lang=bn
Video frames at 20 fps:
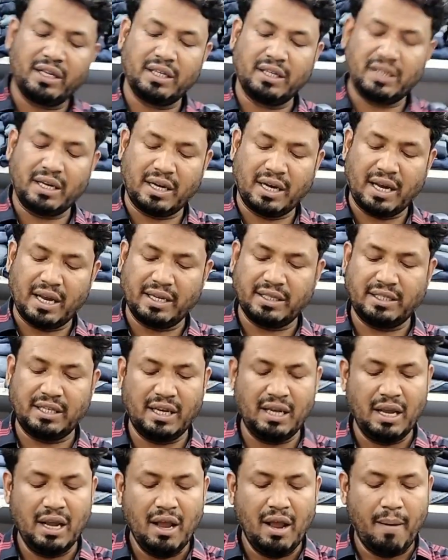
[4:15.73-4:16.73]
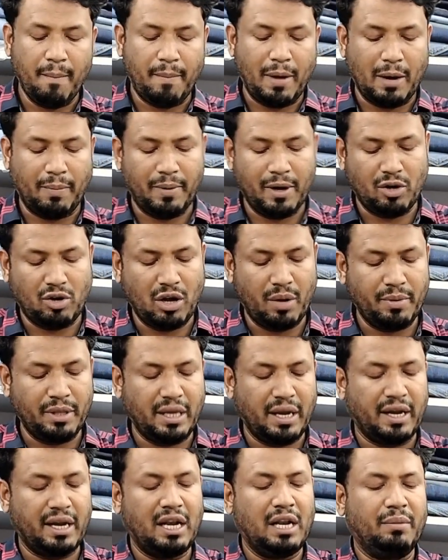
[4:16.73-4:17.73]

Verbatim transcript: রাখছি পার্পেলটাও আমি দেখালাম এটা